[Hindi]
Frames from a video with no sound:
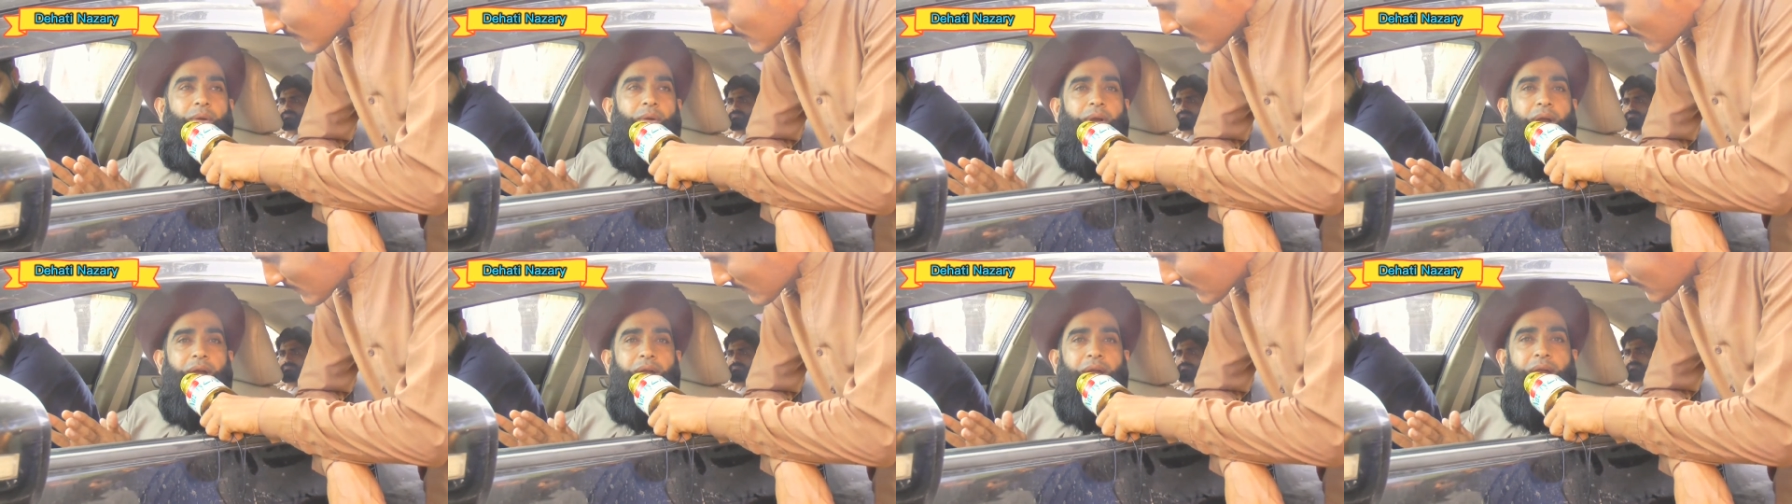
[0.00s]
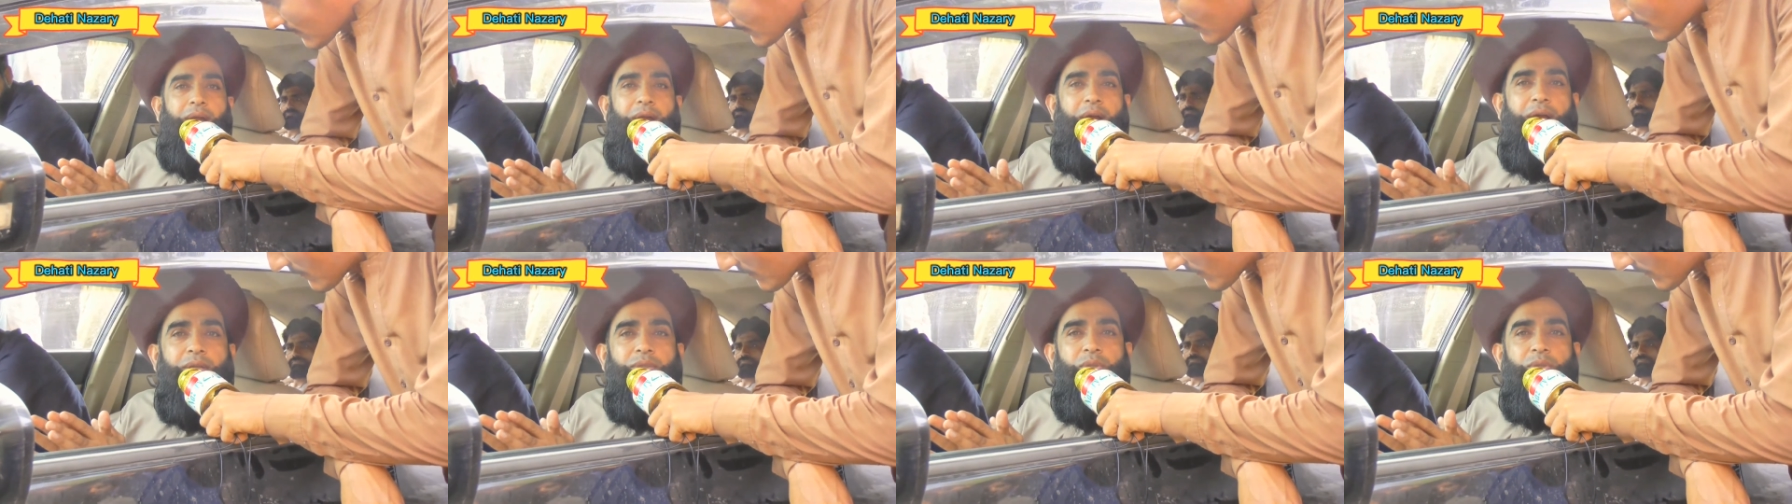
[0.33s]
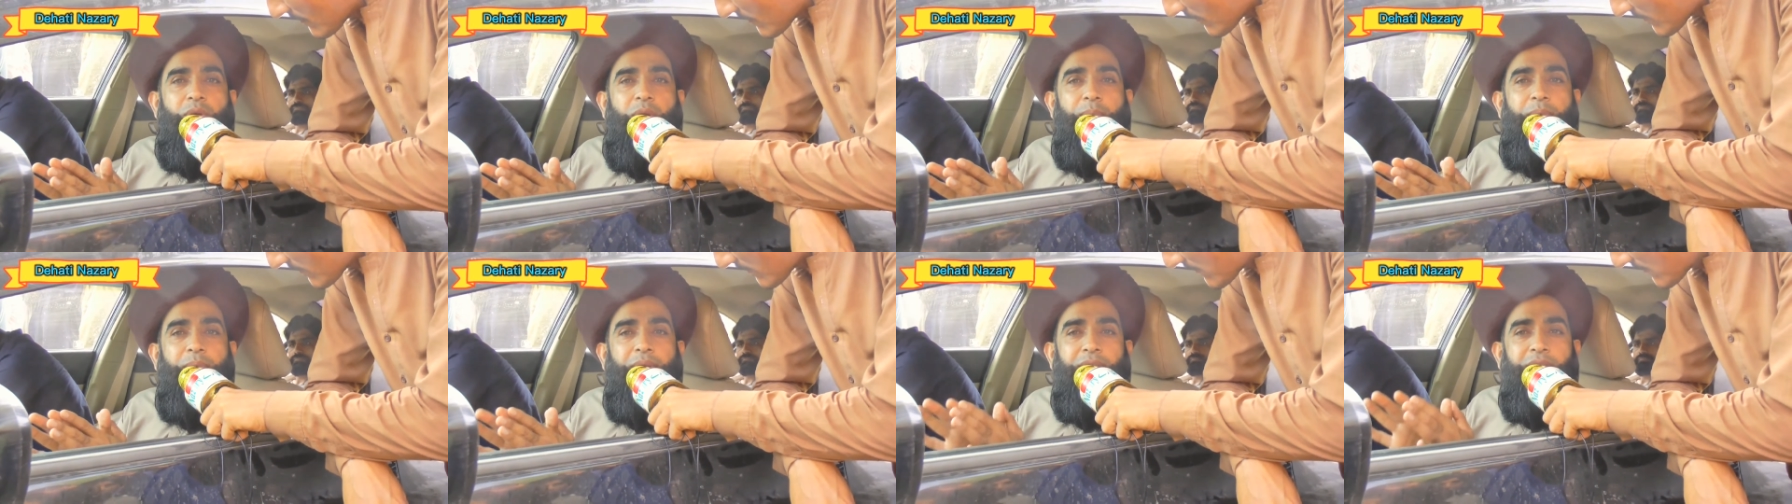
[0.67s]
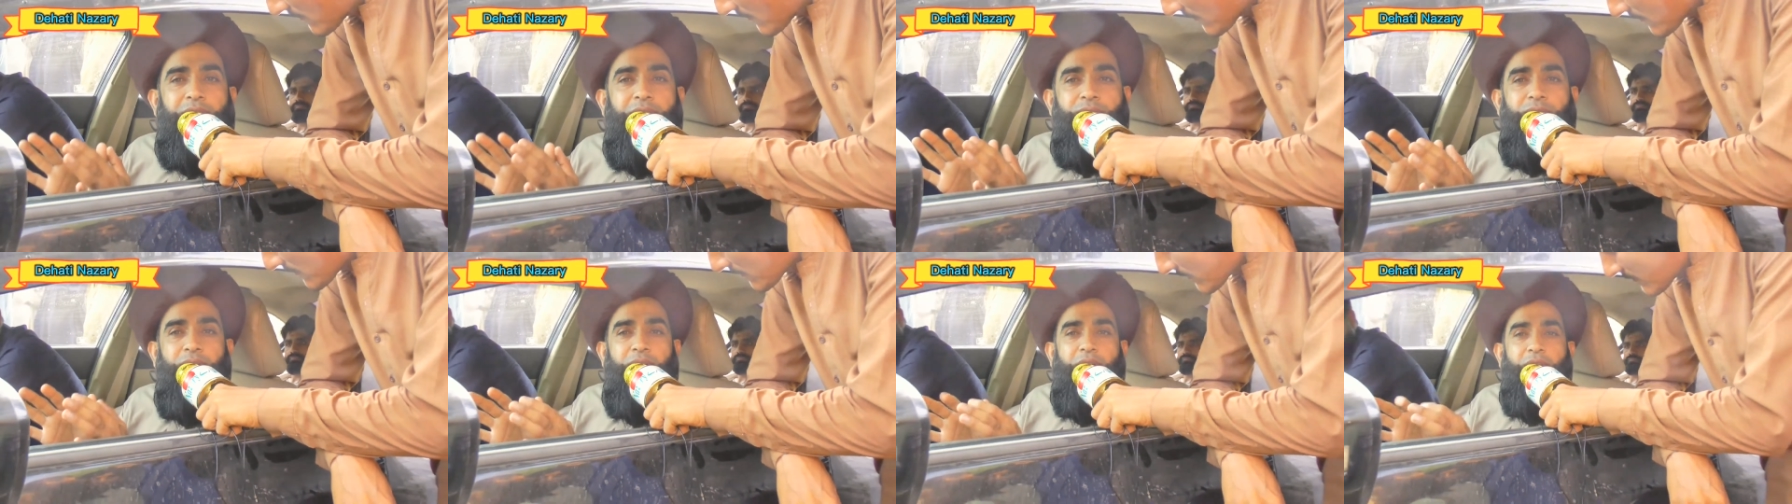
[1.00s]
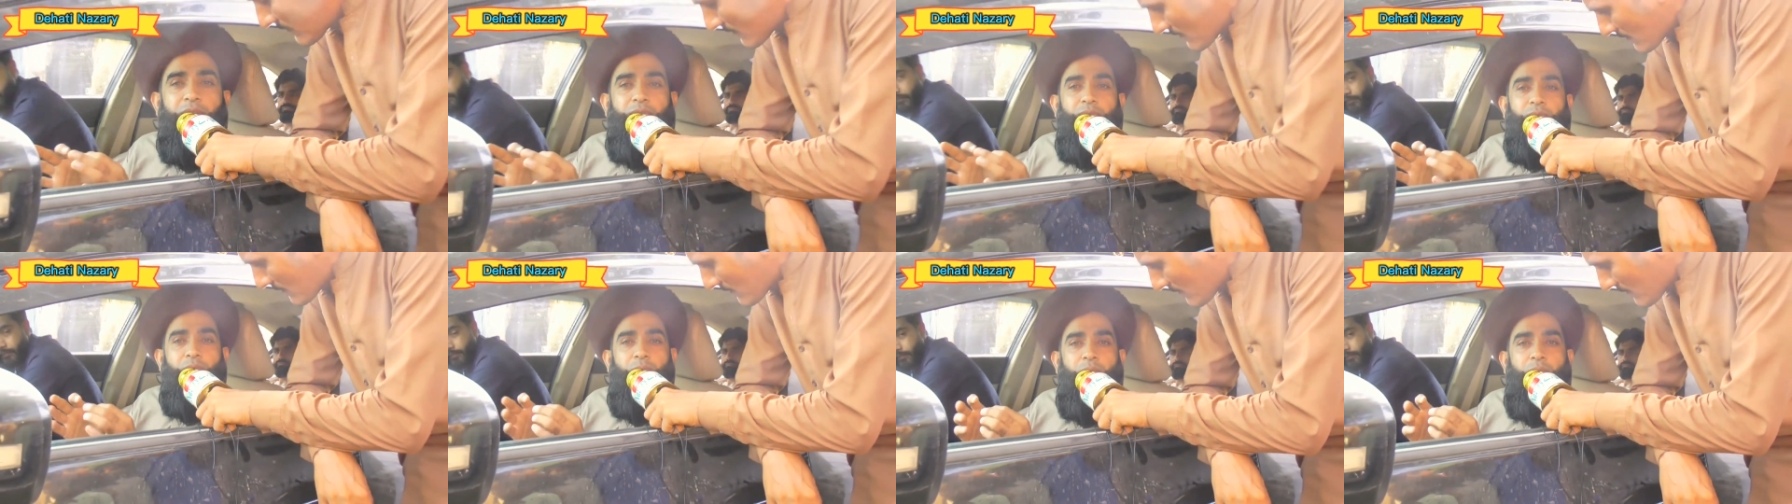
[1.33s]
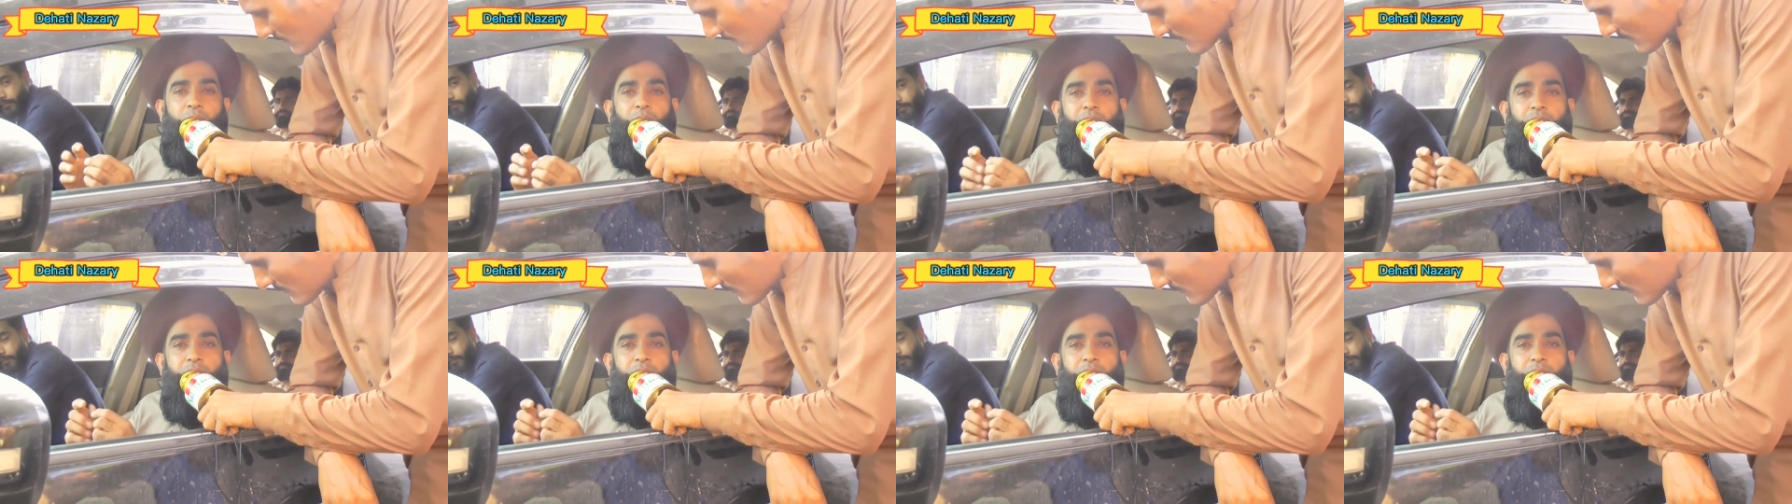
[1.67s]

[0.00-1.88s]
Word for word: होगा कि ख़ास तौर पे जिस वक्त वो